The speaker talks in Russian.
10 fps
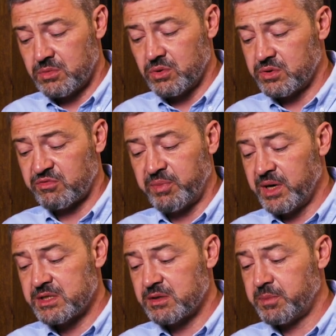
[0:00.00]
То есть, в
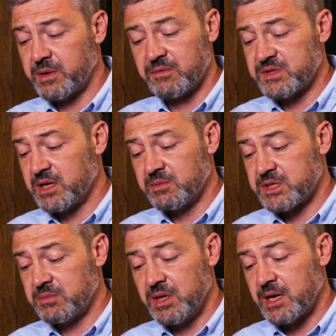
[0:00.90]
принципе,
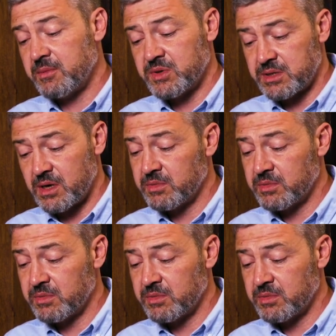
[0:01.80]
взаимозаменяемость